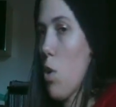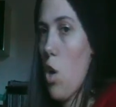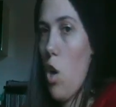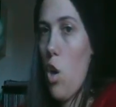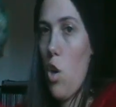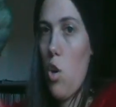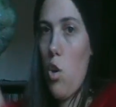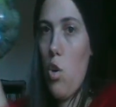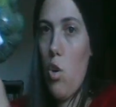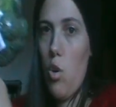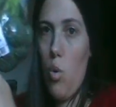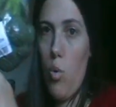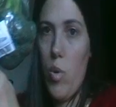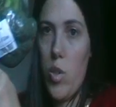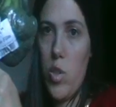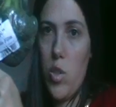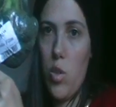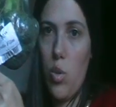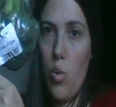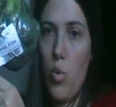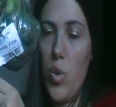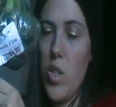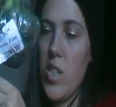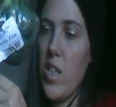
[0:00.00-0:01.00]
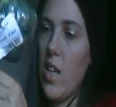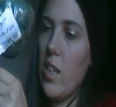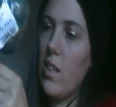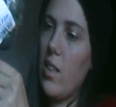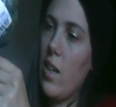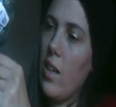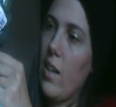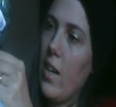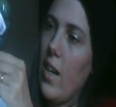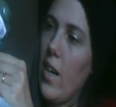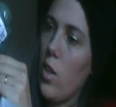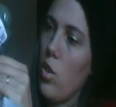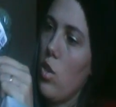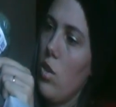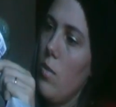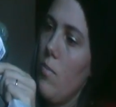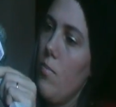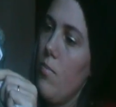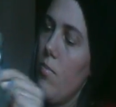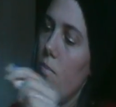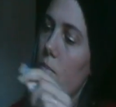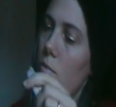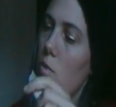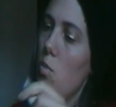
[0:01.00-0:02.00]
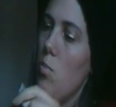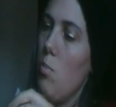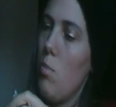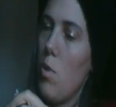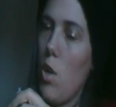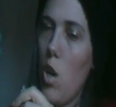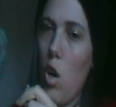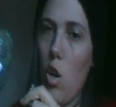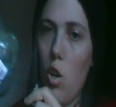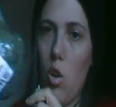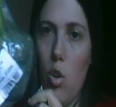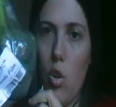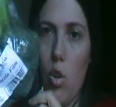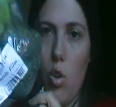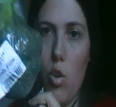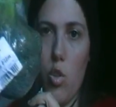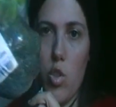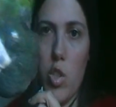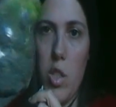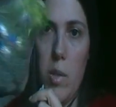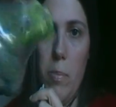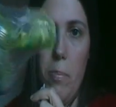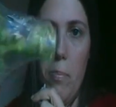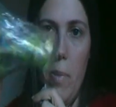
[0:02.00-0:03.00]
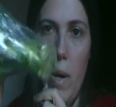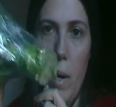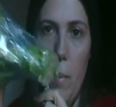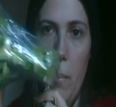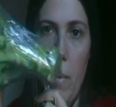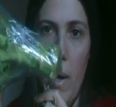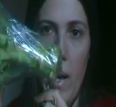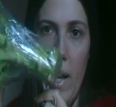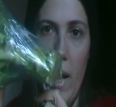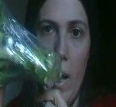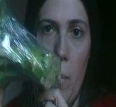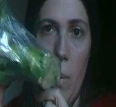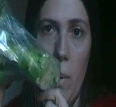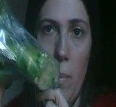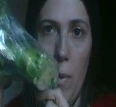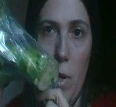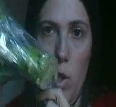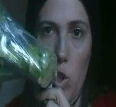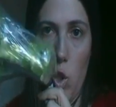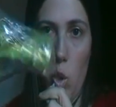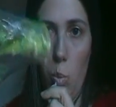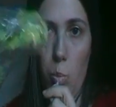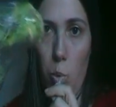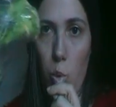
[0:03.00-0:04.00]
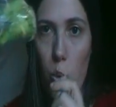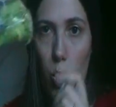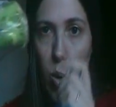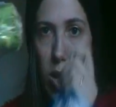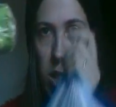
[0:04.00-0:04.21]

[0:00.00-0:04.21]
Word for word: broccolo, questo qui si è attaccato, un broccolo così per me, che a me piacciono più